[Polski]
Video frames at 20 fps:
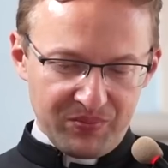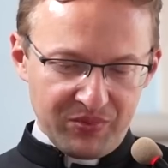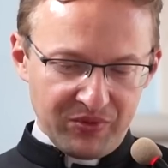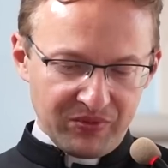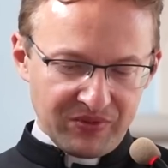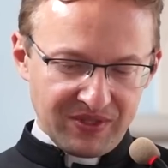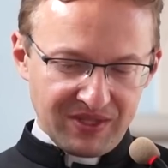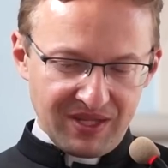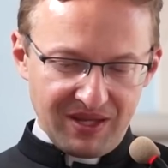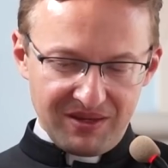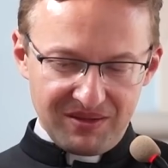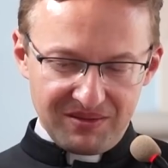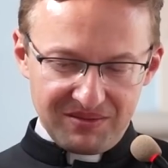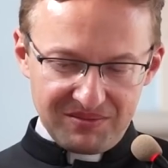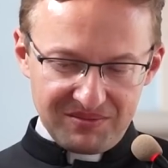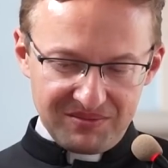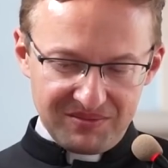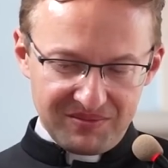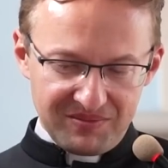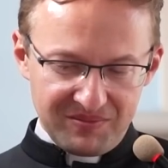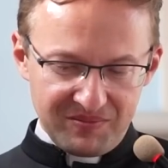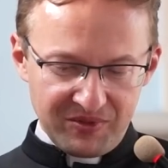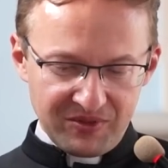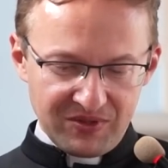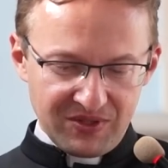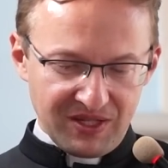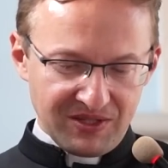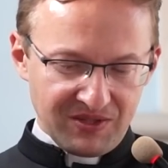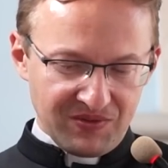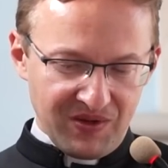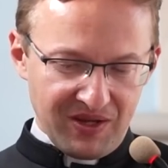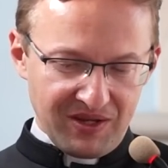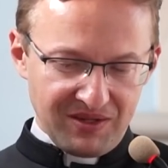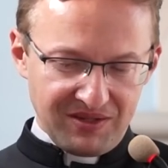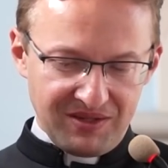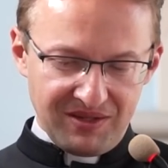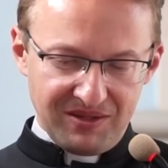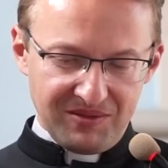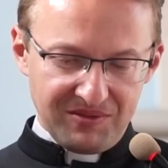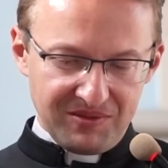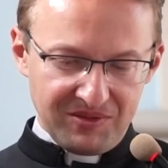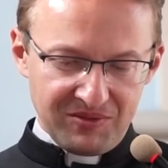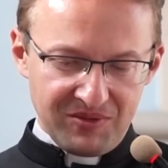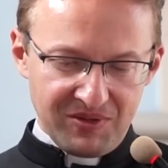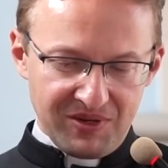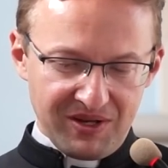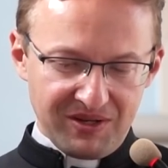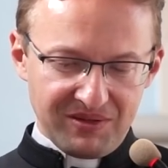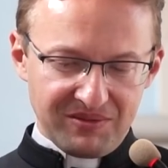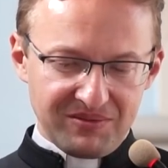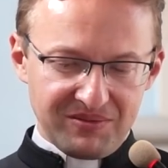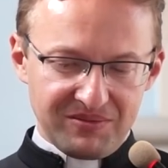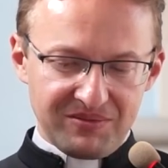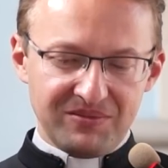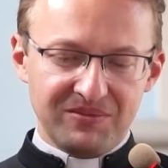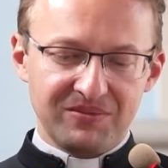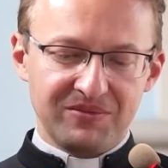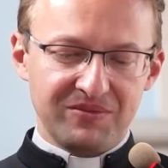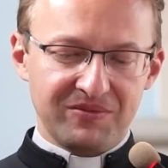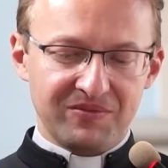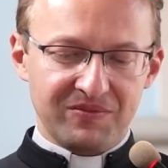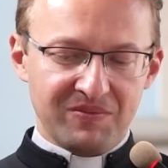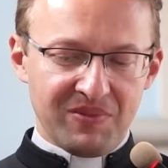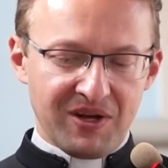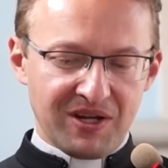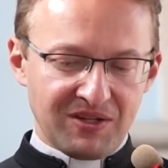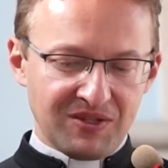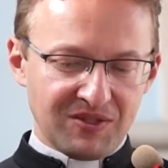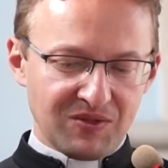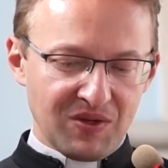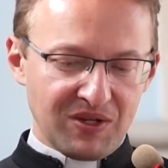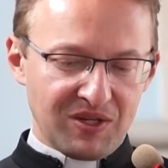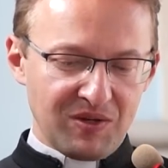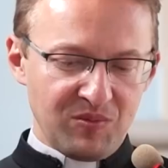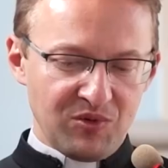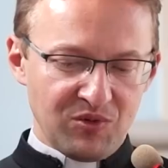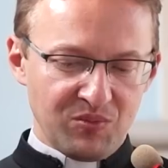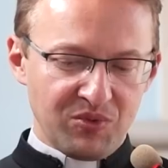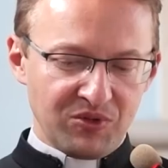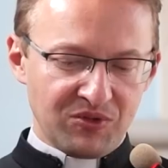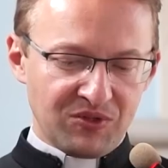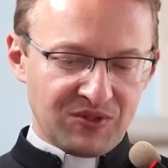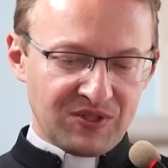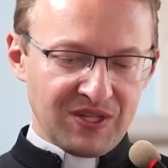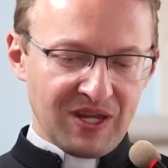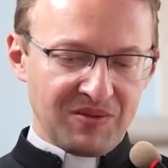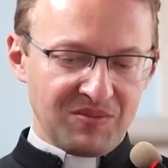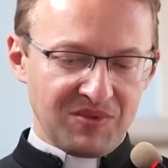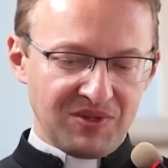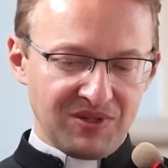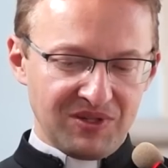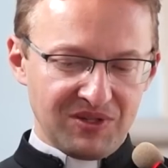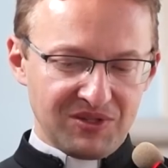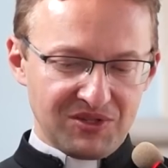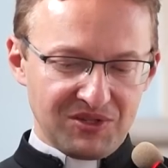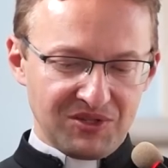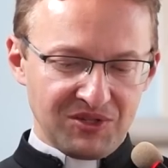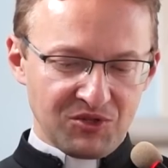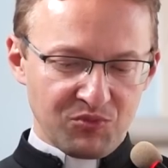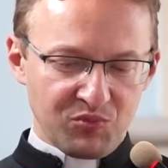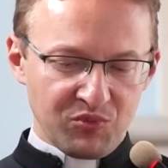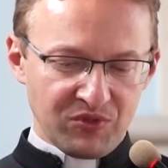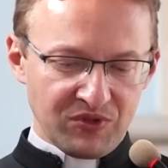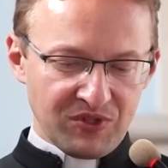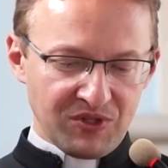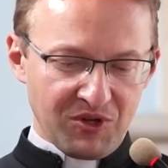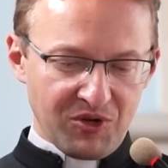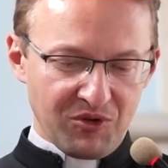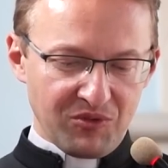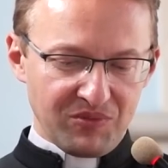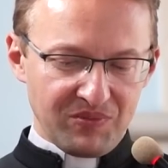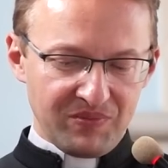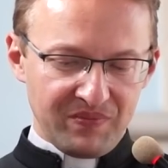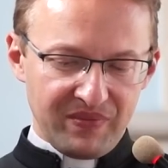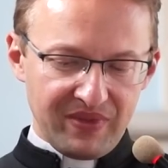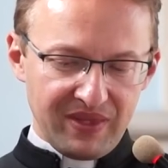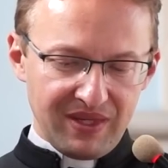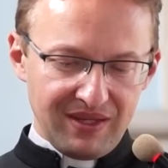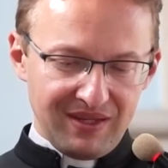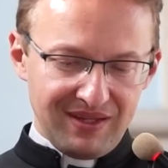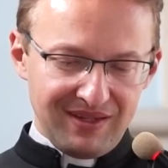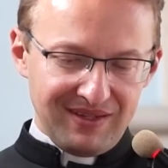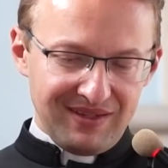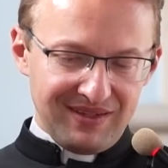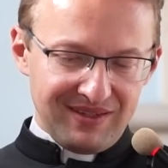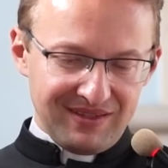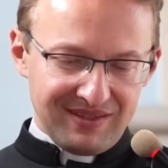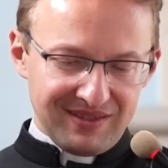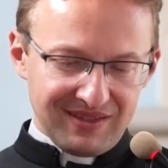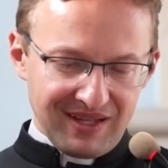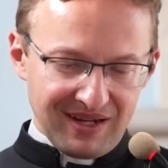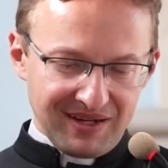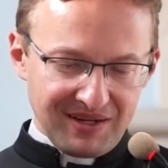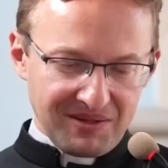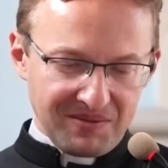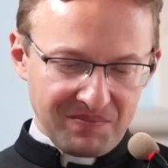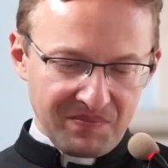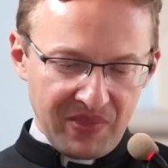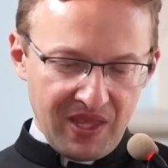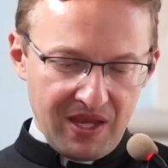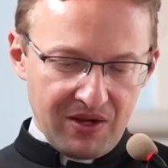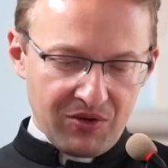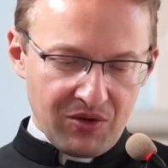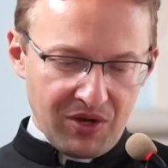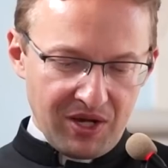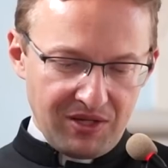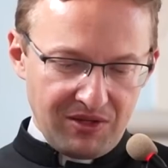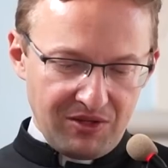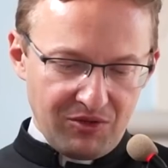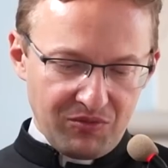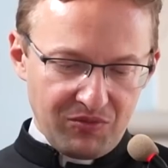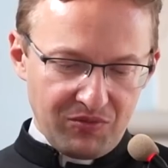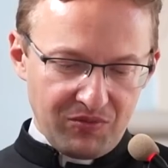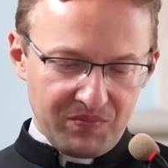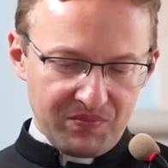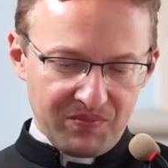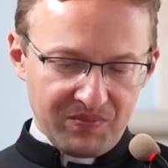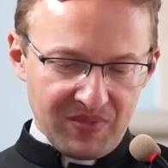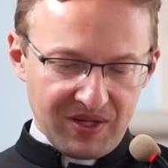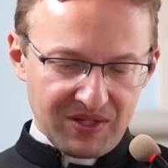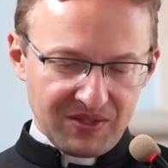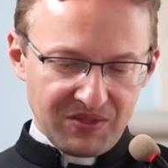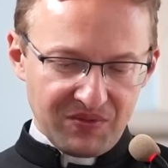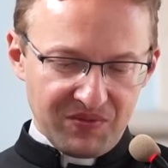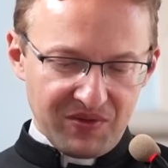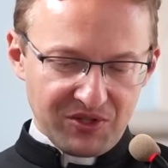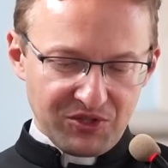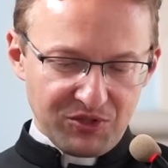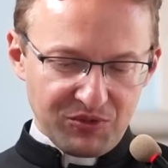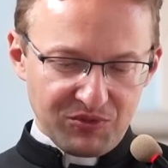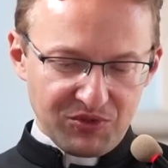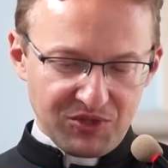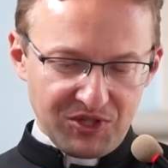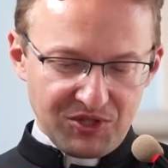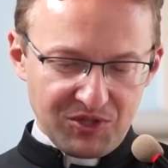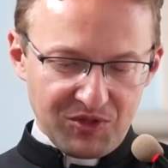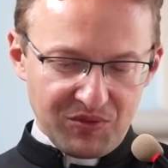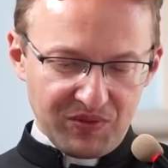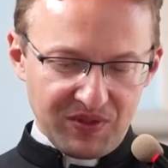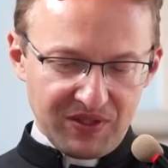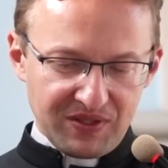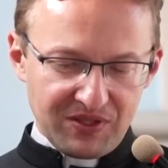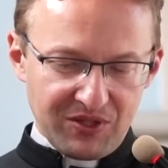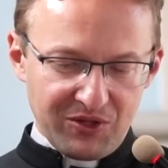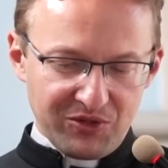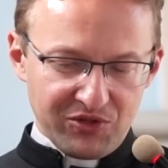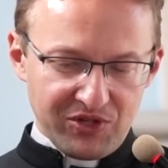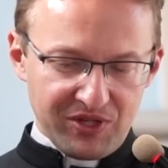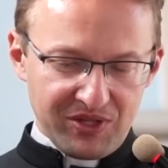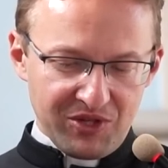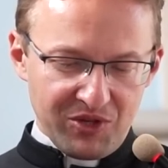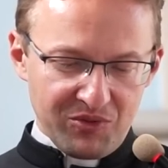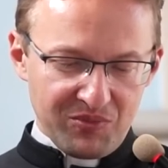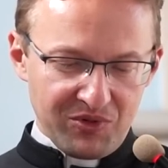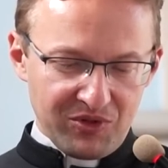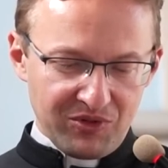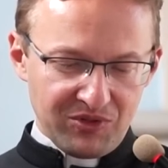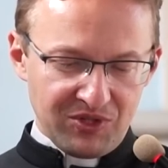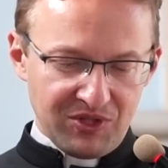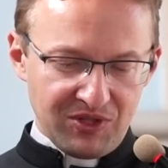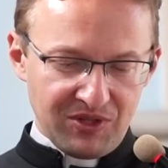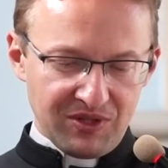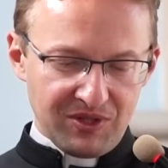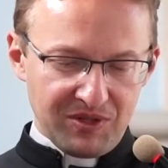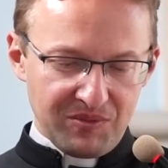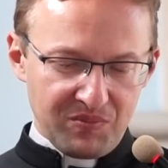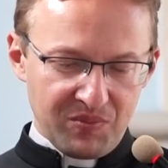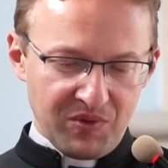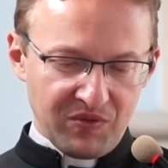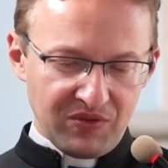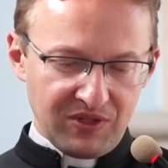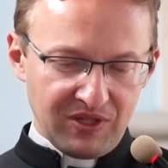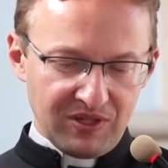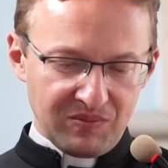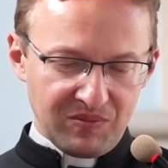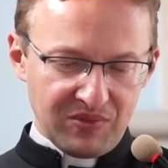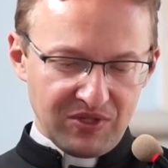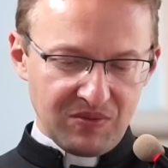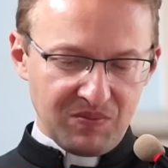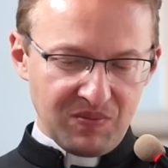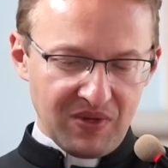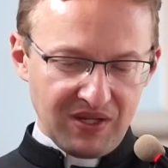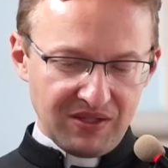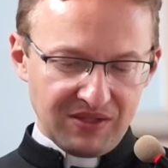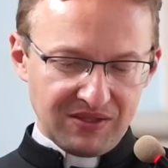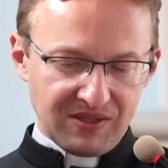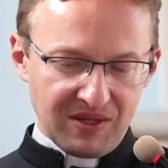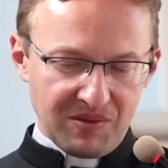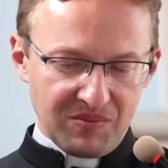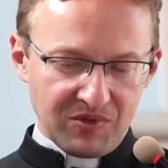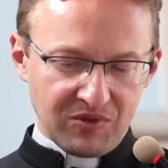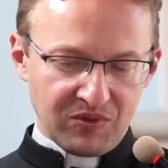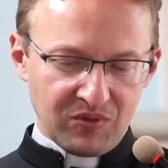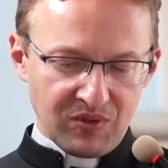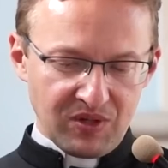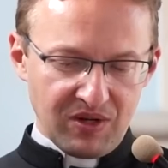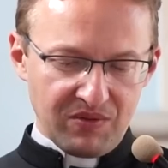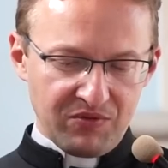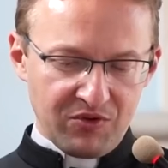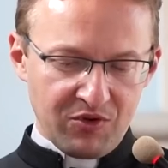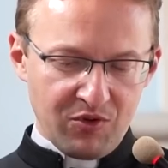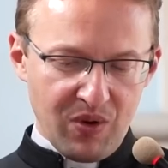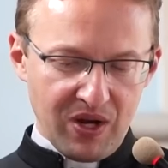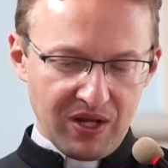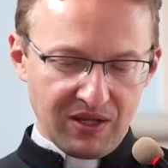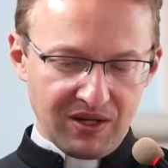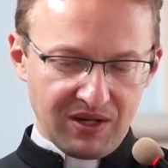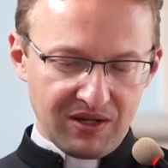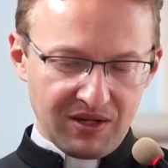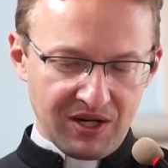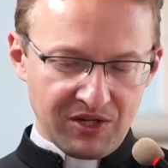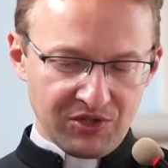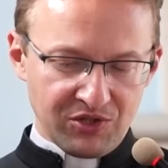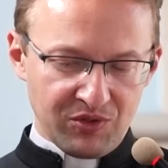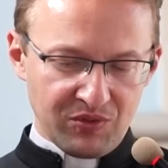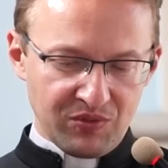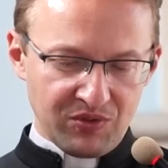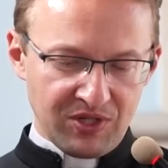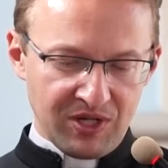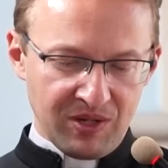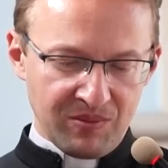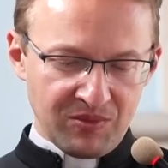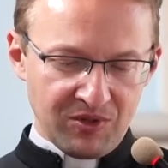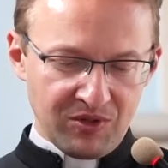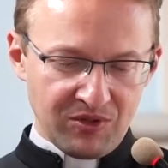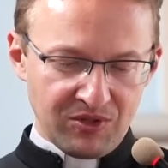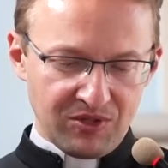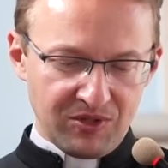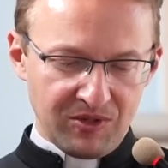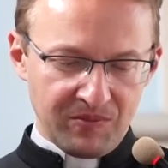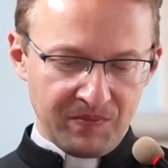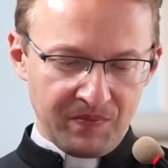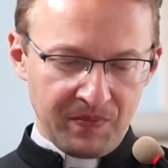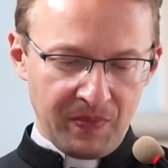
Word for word: puste, puste dźwięki, które bardziej są jakimiś bodźcami niż, niż muzyką. Dalej. Kolejną bardzo ważną rzeczą jest to, że dom rodzinny powinien być miejscem, które wchłania każdą ciemność,